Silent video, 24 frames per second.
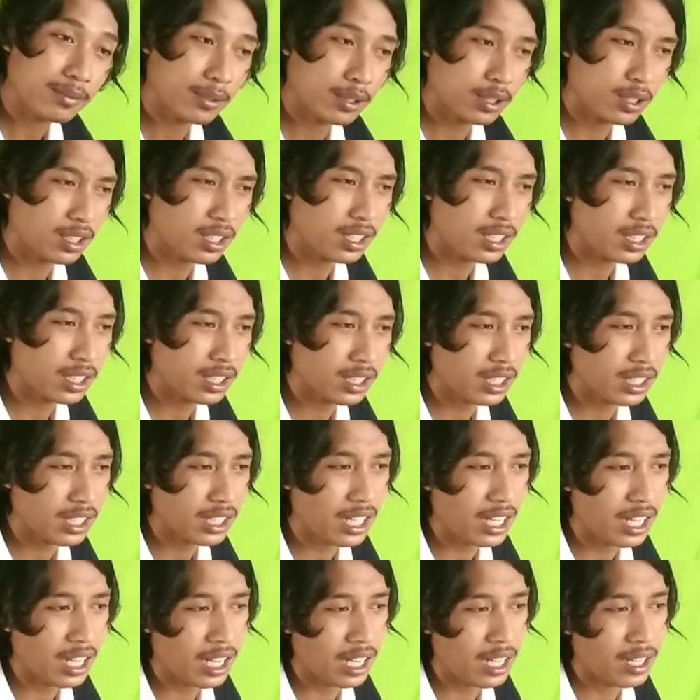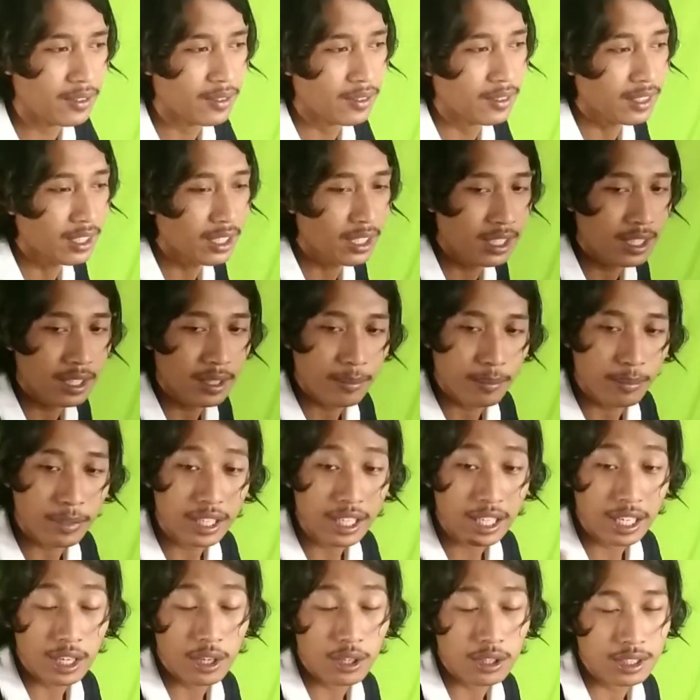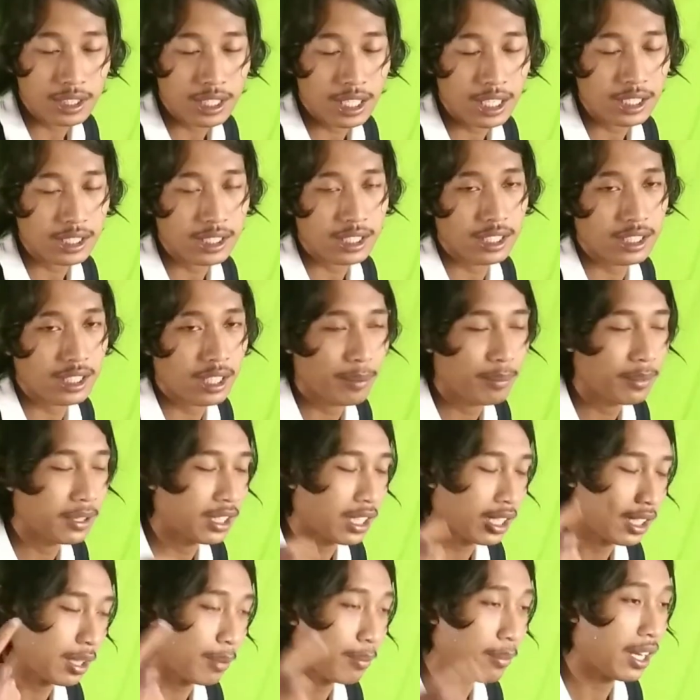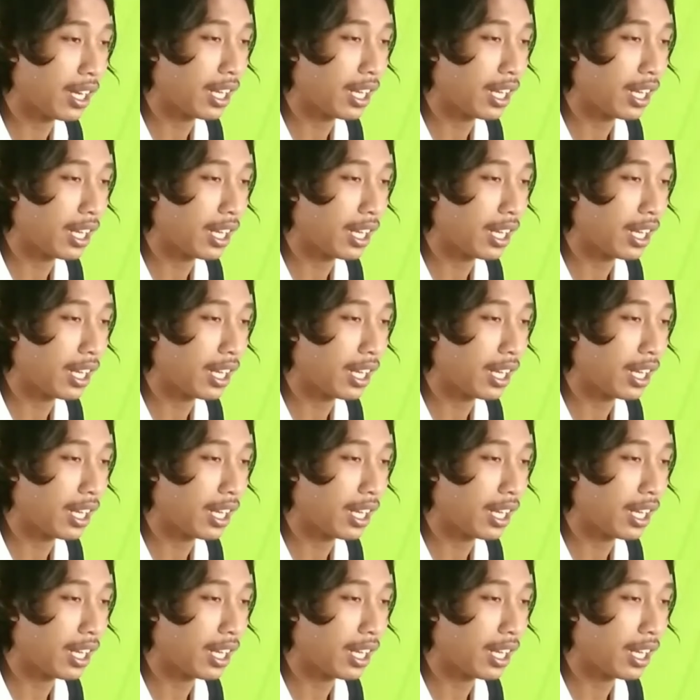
maksudnya ketika menggendong tas kita bisa sambil